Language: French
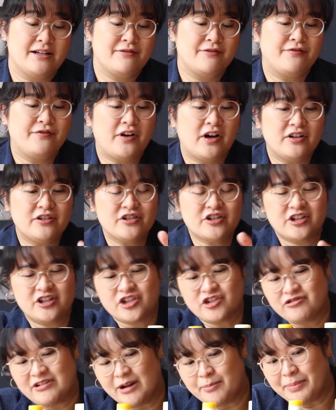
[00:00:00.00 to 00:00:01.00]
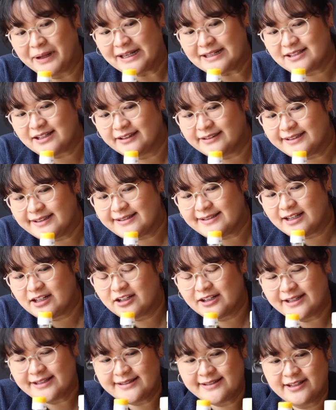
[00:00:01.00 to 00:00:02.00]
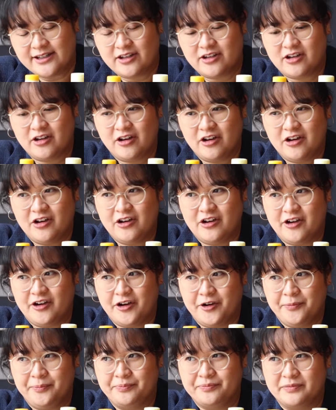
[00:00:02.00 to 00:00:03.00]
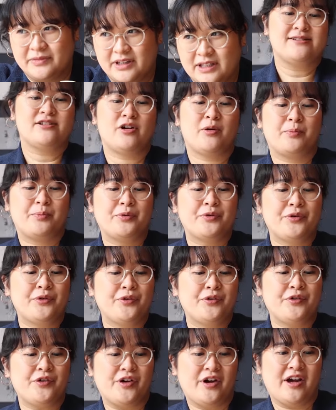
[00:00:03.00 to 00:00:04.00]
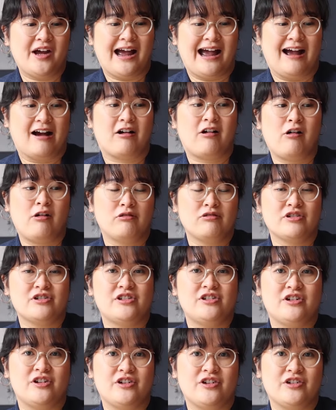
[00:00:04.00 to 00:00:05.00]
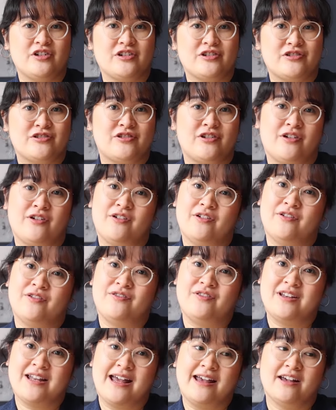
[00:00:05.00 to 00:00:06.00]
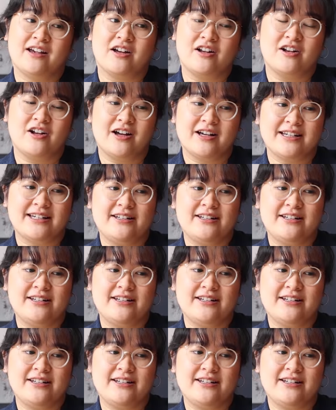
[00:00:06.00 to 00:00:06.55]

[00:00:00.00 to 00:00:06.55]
qui est le fun que je voulais présenter, celle-là, c'est que euh, c'est un peu à cause de ce vinaigre-là